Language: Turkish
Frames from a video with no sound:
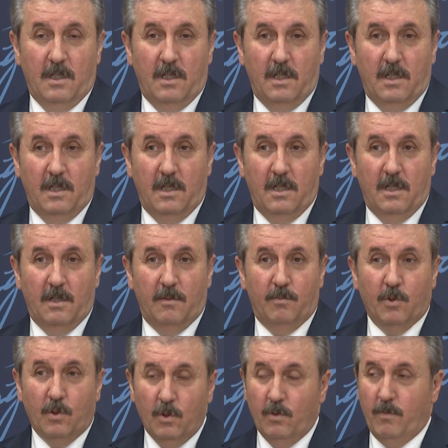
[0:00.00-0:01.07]
E,
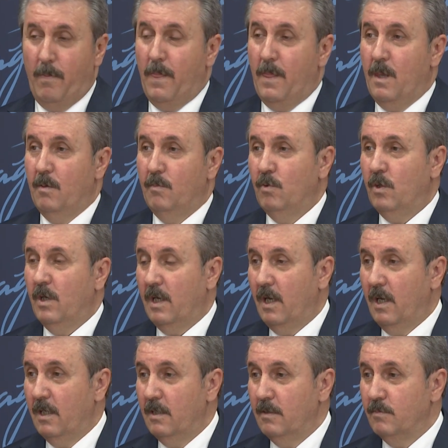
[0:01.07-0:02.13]
bugün bu
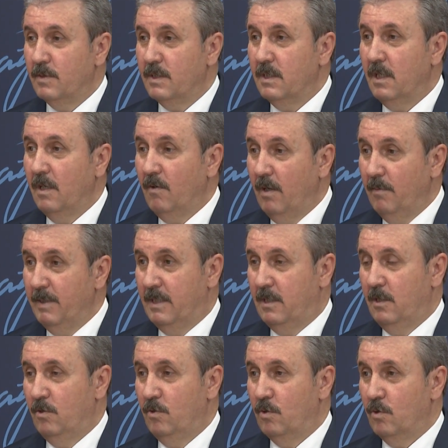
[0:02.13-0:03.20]
kararlılığımızı devam
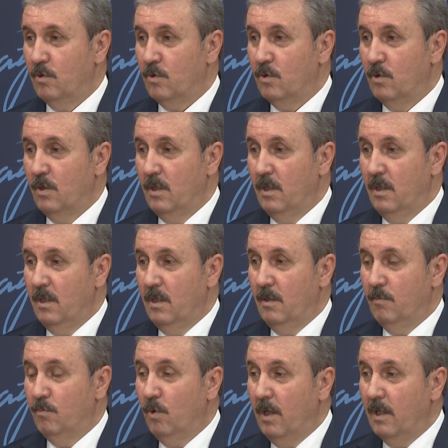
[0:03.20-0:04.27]
ettiriyoruz.
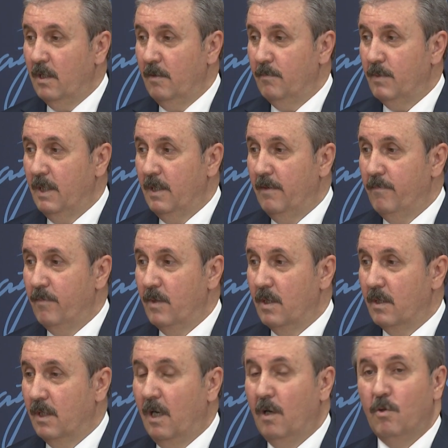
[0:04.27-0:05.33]
Bu anlamda
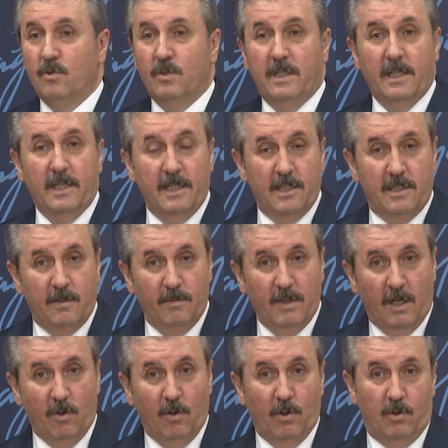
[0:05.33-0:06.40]
daha önce de
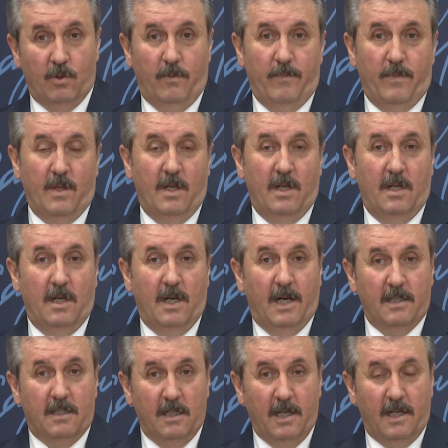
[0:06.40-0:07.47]
girişimler oldu.
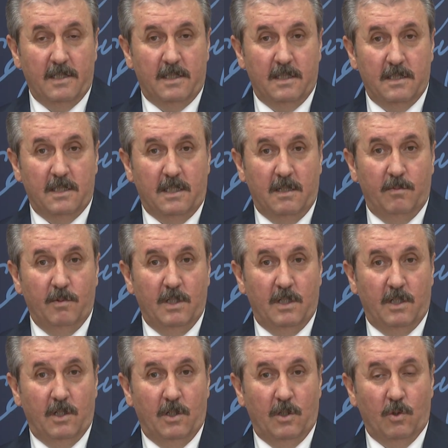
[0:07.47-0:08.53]
Hatırlarsanız
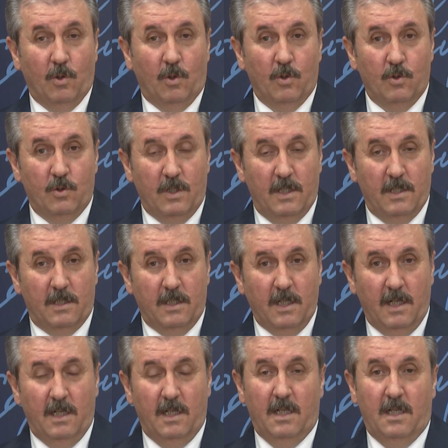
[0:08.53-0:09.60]
2000 2009
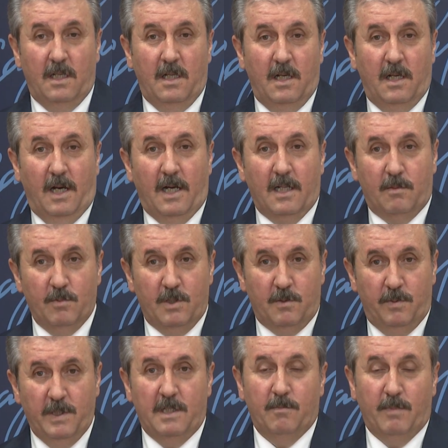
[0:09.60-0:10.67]
yılında
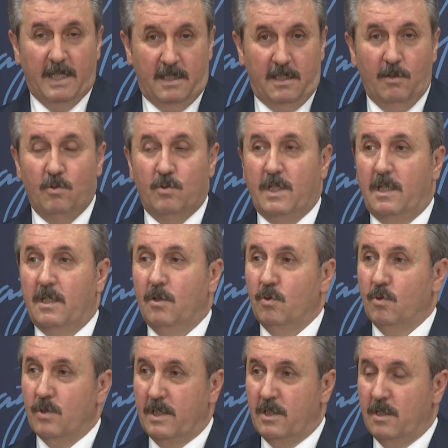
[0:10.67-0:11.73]
61 madde üzerinde
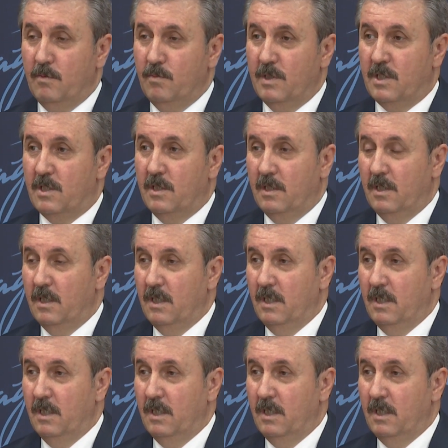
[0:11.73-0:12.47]
uzlaşılmıştı.